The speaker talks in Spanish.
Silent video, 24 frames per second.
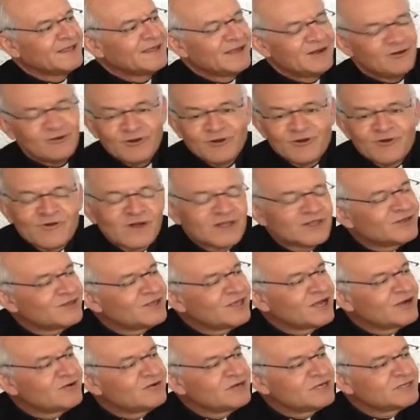Luego cuando
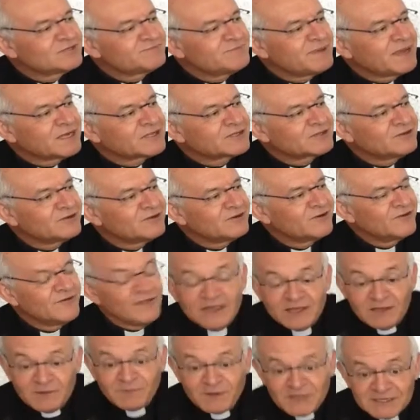llega un experto
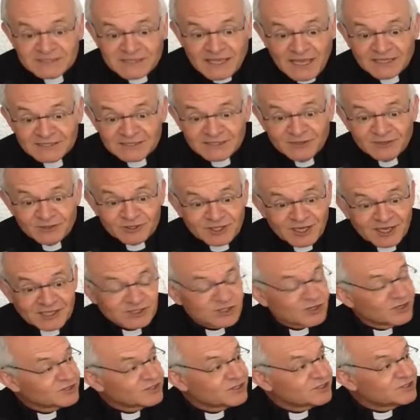y ves que hace
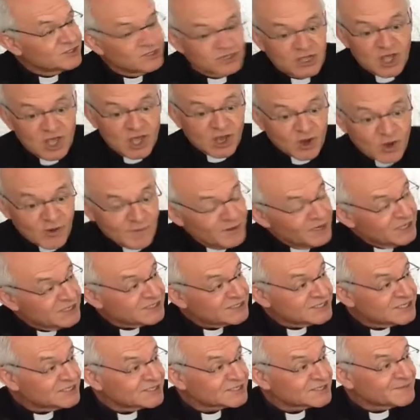otras cosas, ¿cómo le
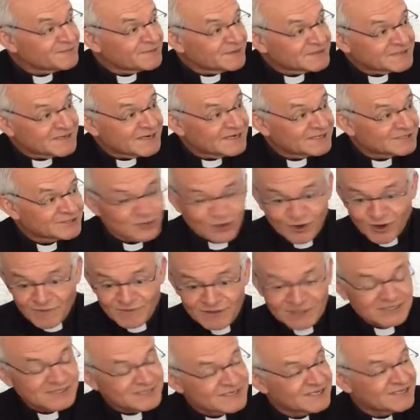hiciste para hacer esto?
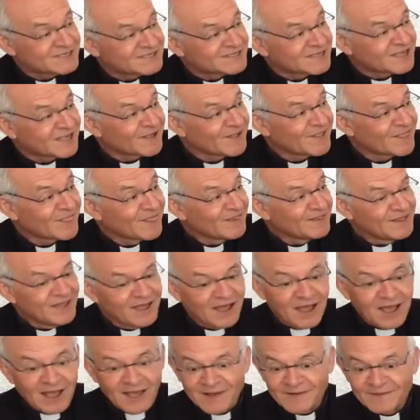¿Cómo le hiciste?
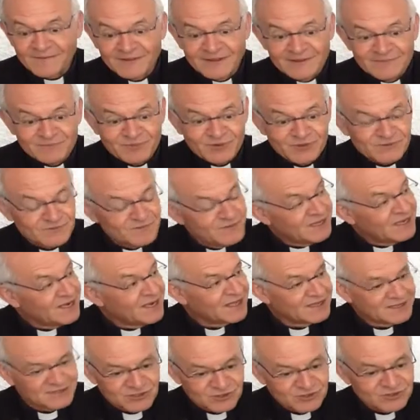Ah, pues
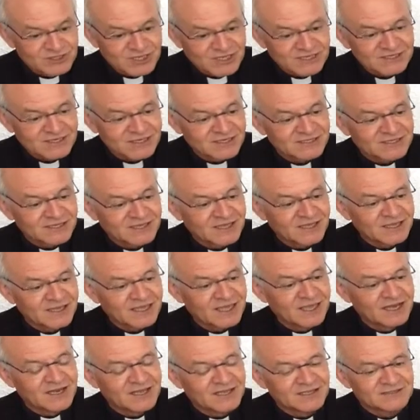mira, esto se hace así.
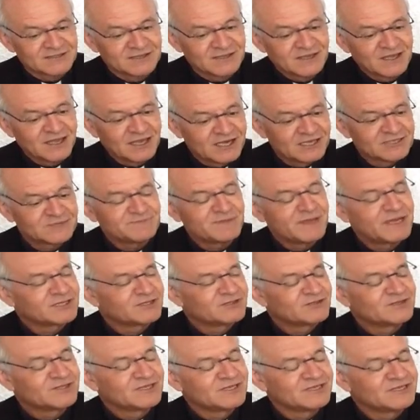¿Quién es? El
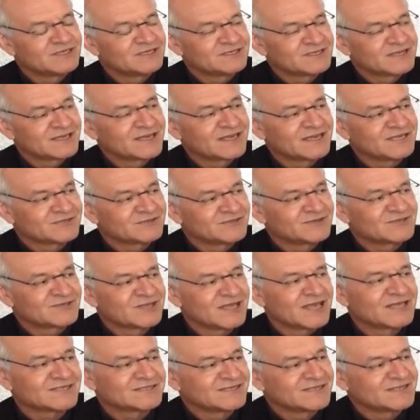experto te dice que eso
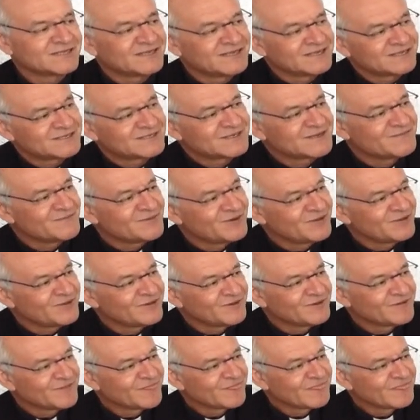se hace de ese
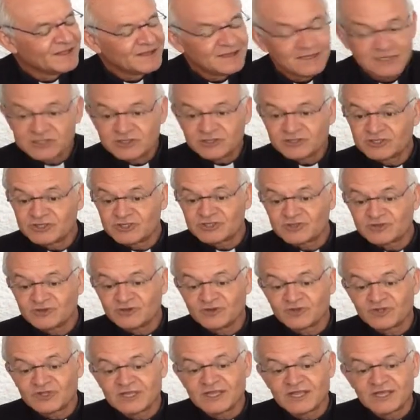modo. Entonces
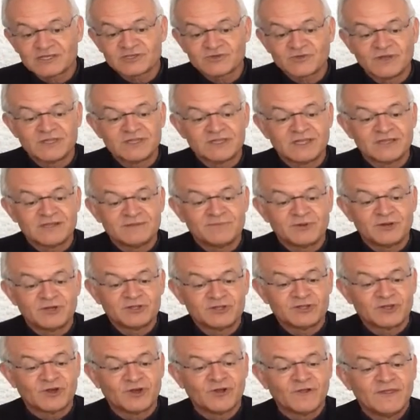tú te das cuenta de
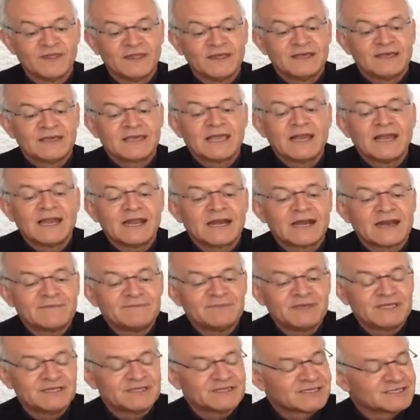pronto que la
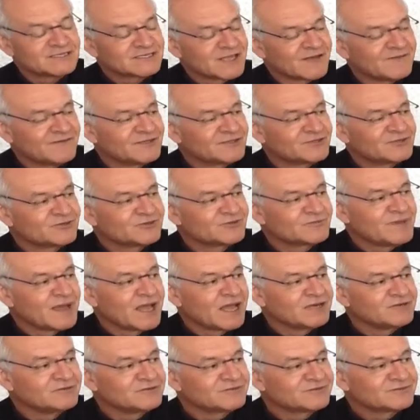herramienta estaba en tus
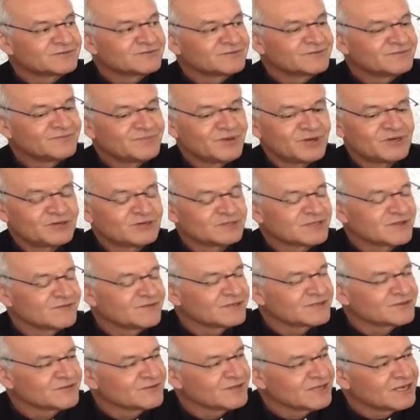manos, pero no
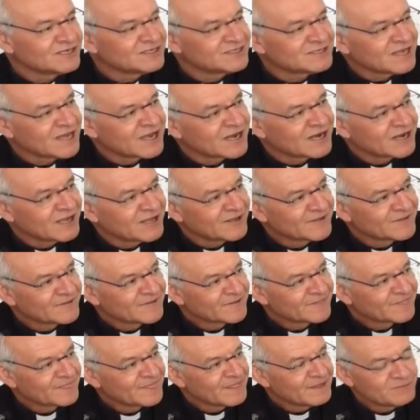sabías utilizarla.
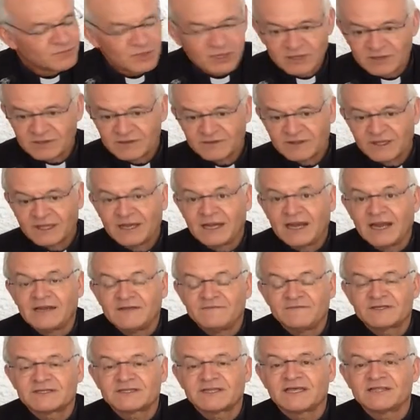Bueno, la
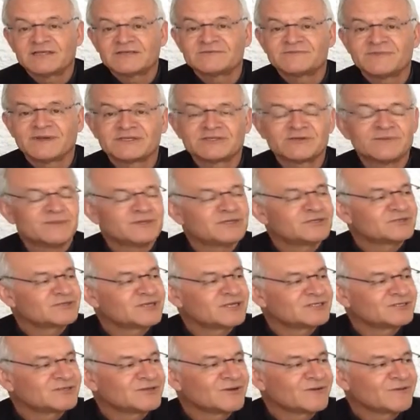libertad es más o menos
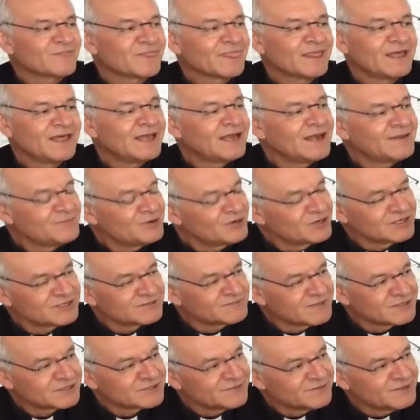eso. El amor
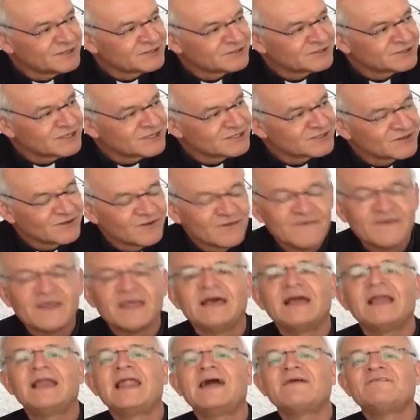es más o menos eso.
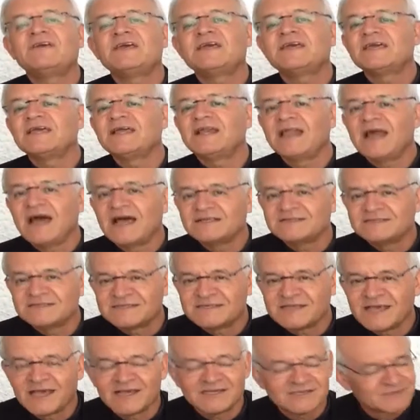La
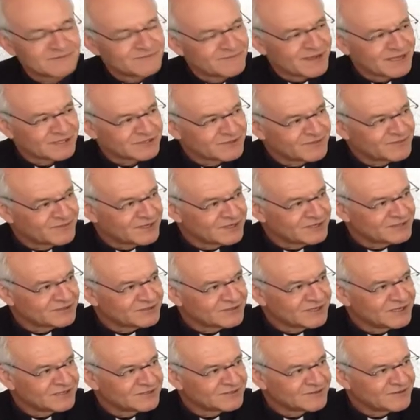vigilancia es más o
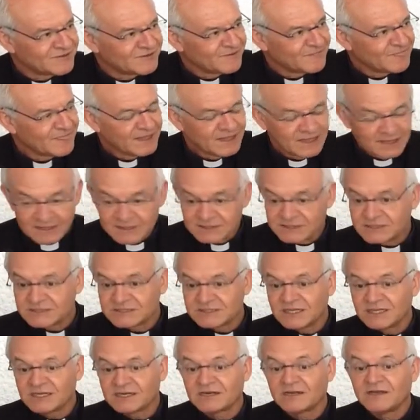menos eso. Es
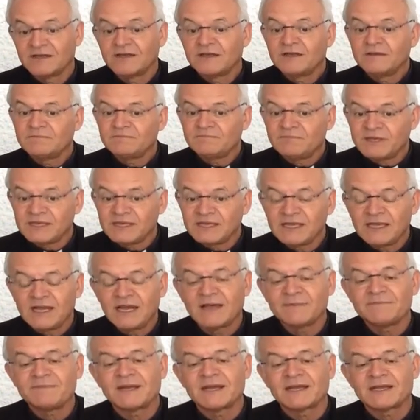decir,
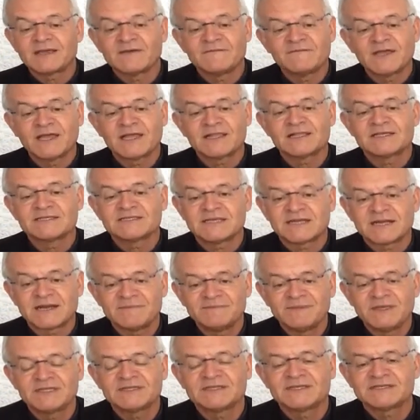vigila para que veas las
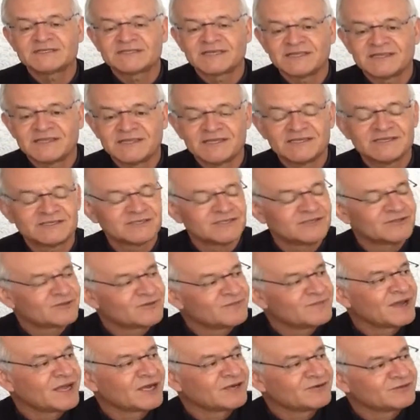herramientas que tienes en tu
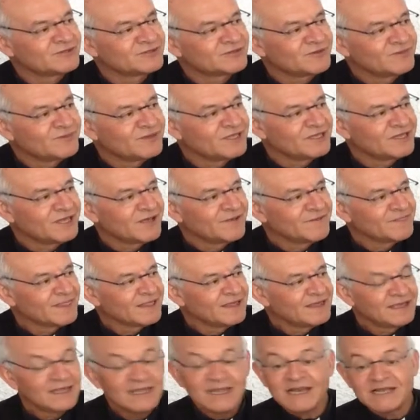mano, en tu vida,
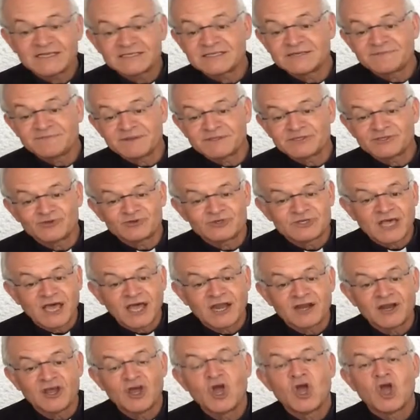y las sepas
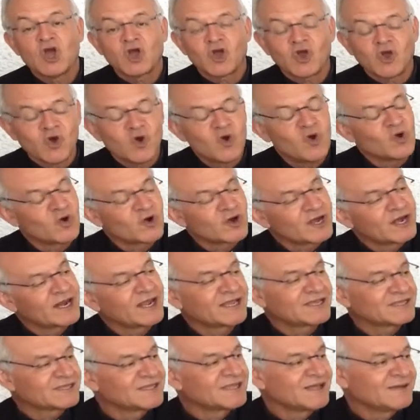usar
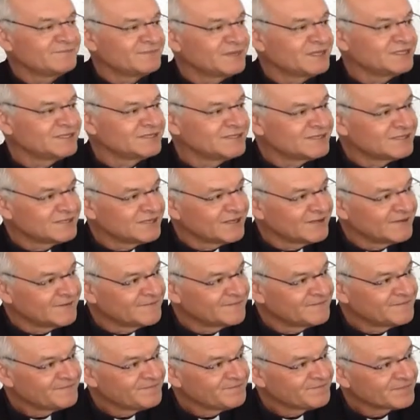correctamente.
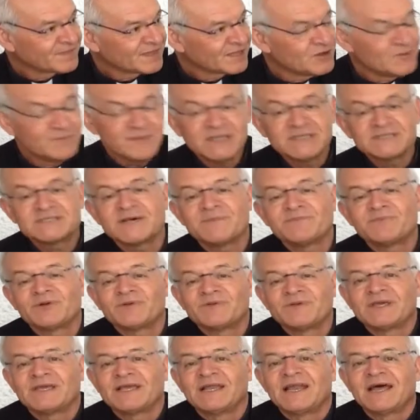Comienza por
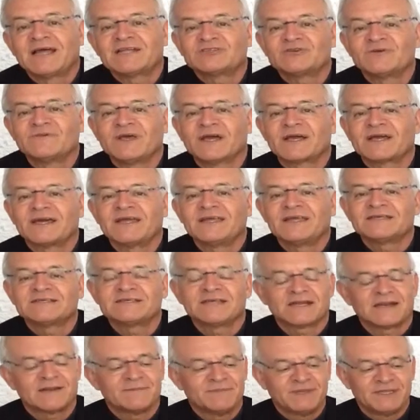vigilar sobre aquellas
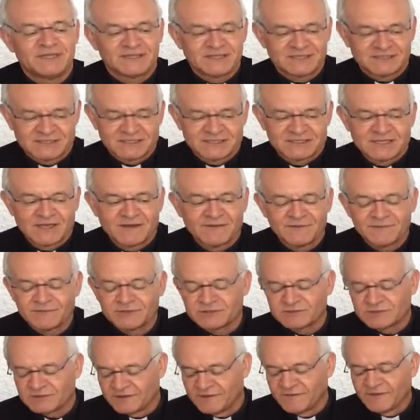herramientas que
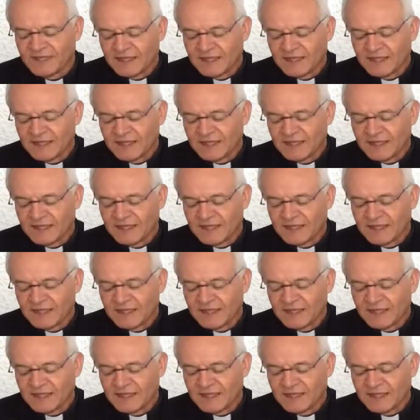estábamos